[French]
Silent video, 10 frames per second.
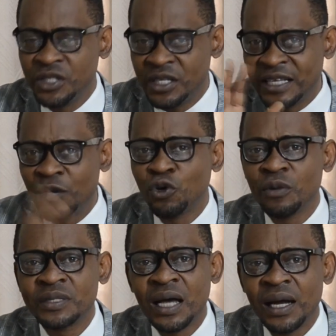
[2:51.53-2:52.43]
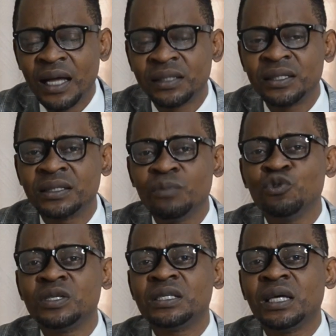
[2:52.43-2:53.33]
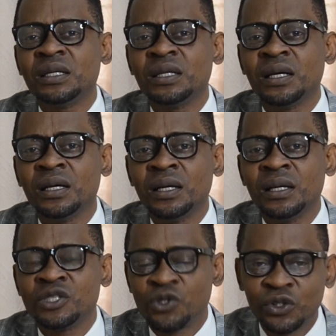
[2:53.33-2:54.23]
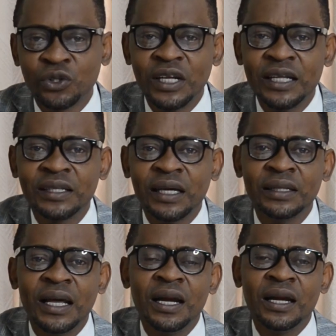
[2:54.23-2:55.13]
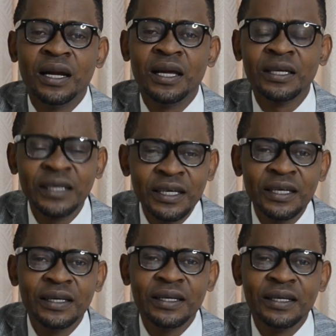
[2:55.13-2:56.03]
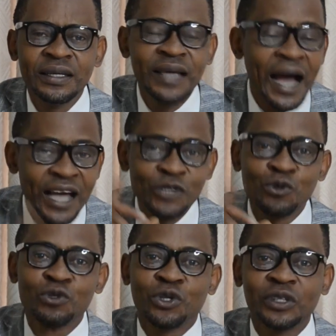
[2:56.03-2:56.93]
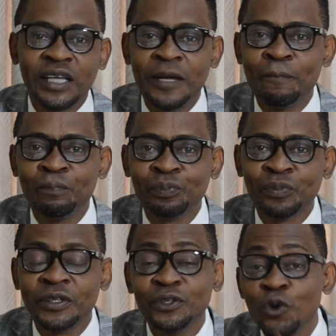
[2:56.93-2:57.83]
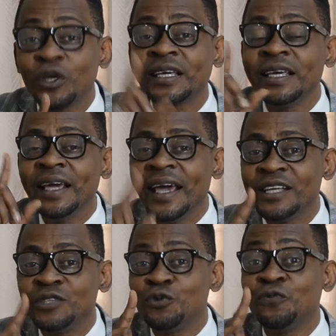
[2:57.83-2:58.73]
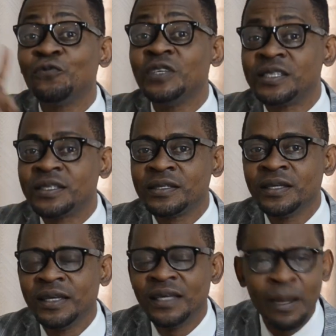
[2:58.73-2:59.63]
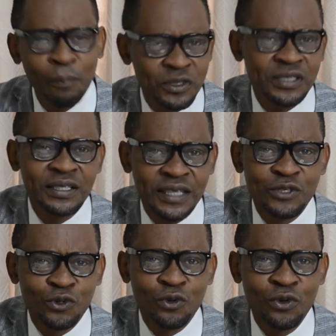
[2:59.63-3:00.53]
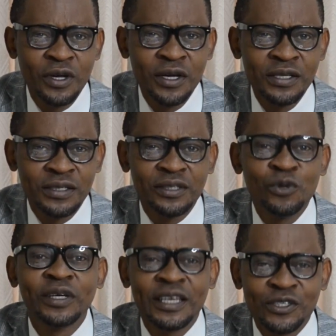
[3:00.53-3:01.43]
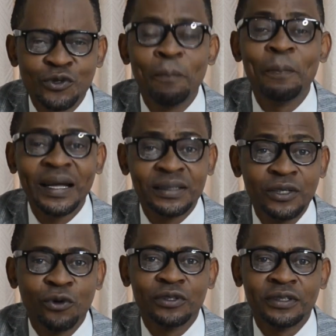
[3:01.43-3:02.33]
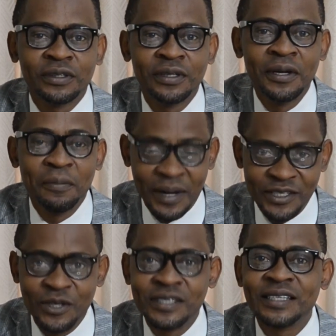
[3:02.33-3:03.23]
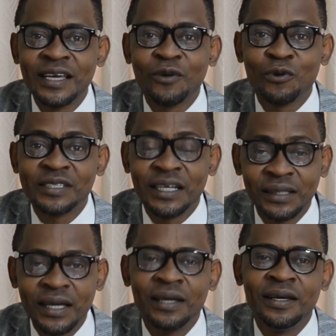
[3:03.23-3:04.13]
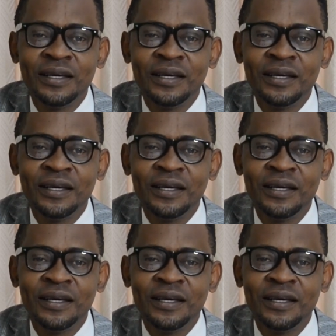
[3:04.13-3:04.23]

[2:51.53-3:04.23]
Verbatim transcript: Je salue comme ça l'artiste musicienne, chantre de l'éternel, qui y a un jour chanté De qui es-tu fils Il a posé cette question, c'était une question pertinente, parce qu'il s'est constaté,